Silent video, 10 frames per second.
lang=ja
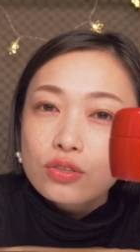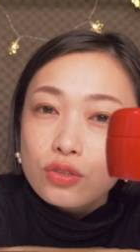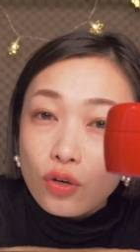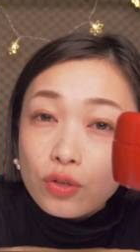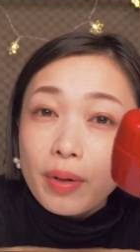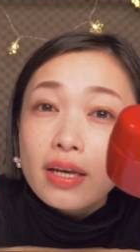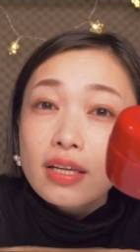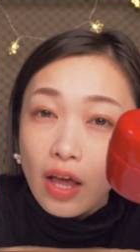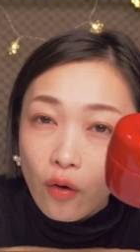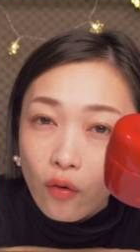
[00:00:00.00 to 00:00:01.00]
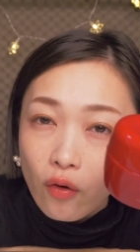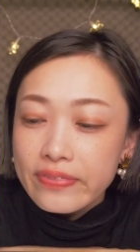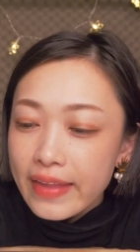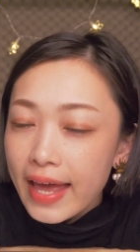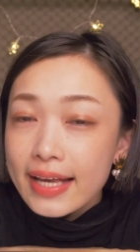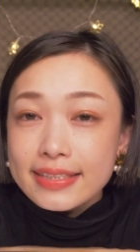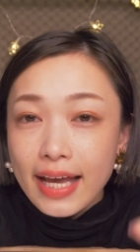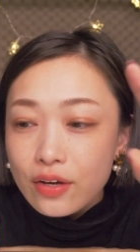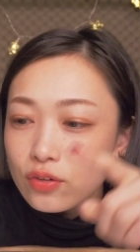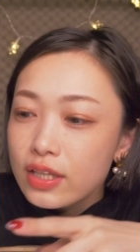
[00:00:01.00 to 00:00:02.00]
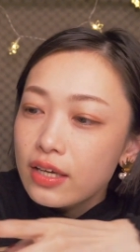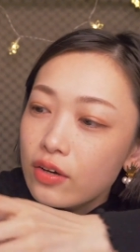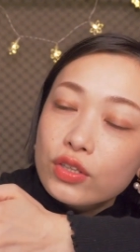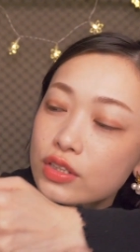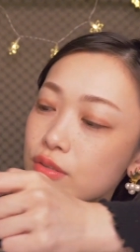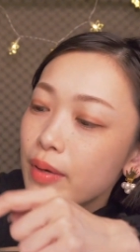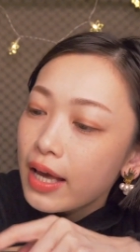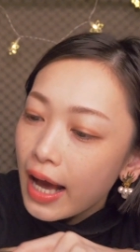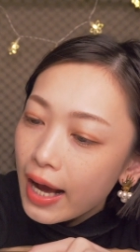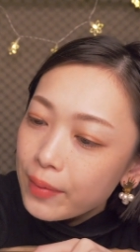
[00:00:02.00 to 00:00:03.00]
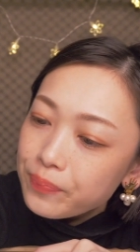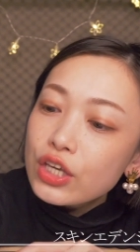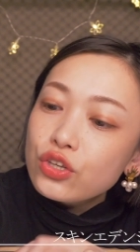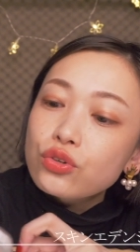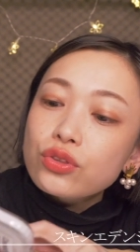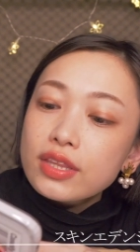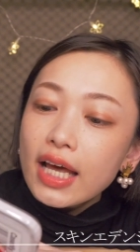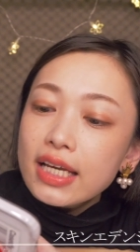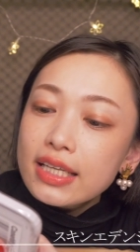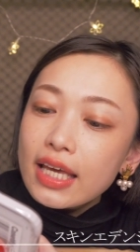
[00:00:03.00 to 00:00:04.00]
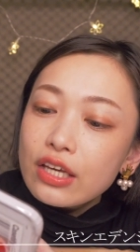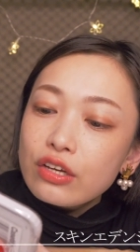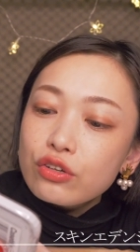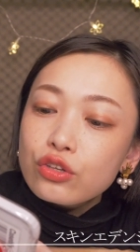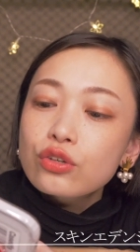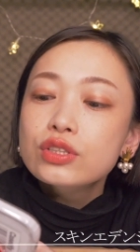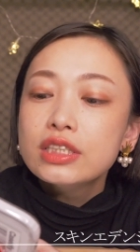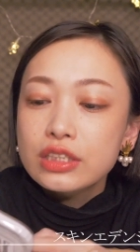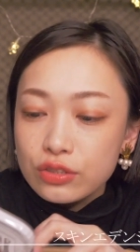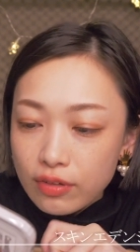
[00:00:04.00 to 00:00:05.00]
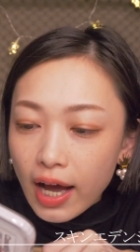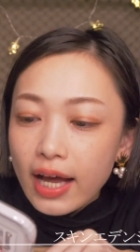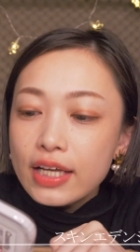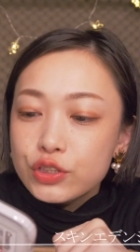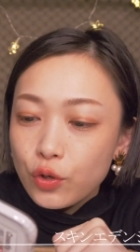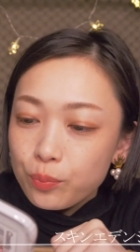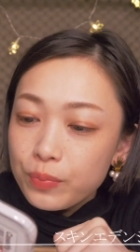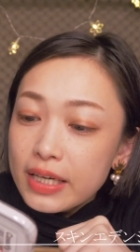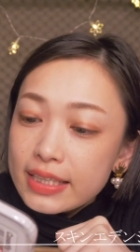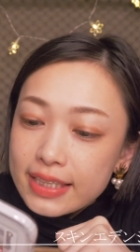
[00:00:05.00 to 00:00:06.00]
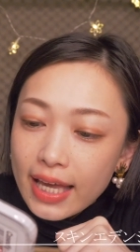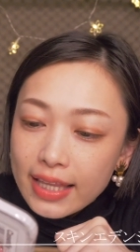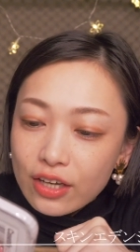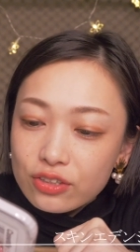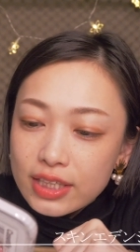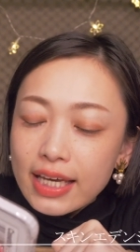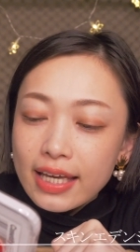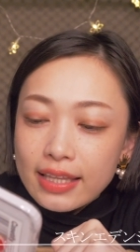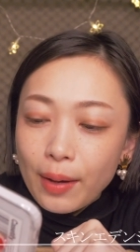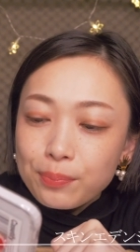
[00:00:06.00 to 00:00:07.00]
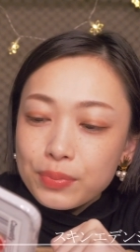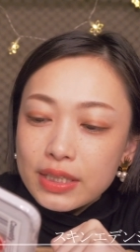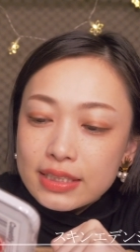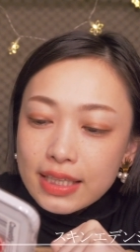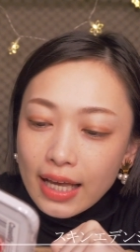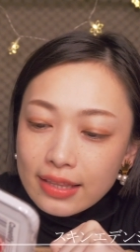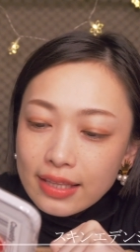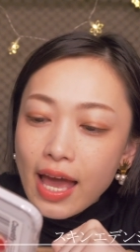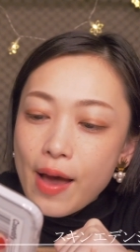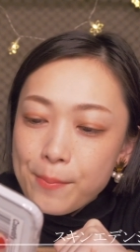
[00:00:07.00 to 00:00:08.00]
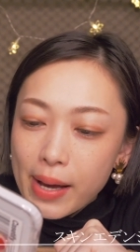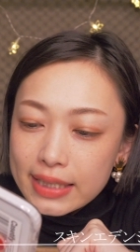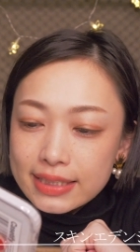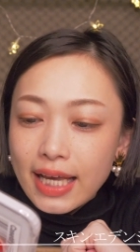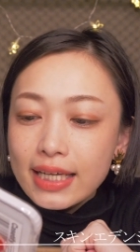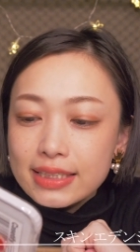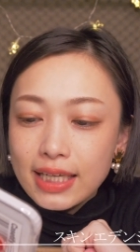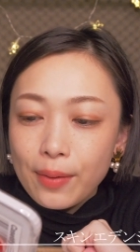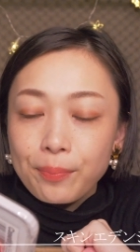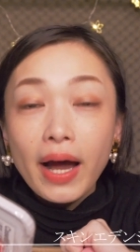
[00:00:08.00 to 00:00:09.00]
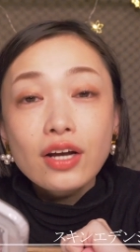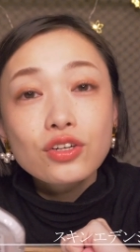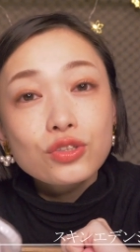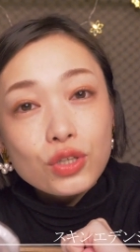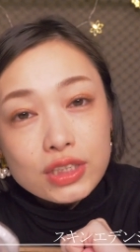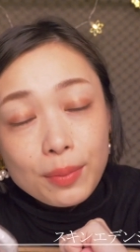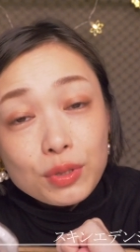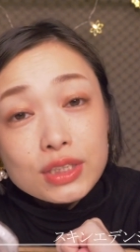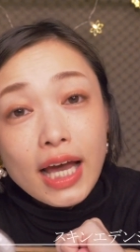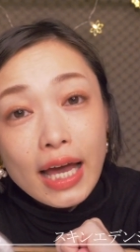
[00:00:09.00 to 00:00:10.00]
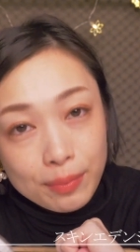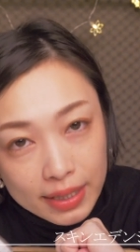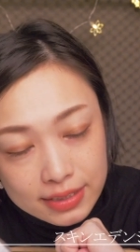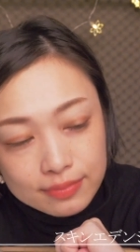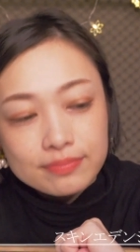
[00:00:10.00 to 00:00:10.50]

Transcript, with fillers: すごく便利な子で、最後によっつめがゆったりできる休日はちょっぴり贅沢にたっぷり使ってマッサージやパックとしても使えます。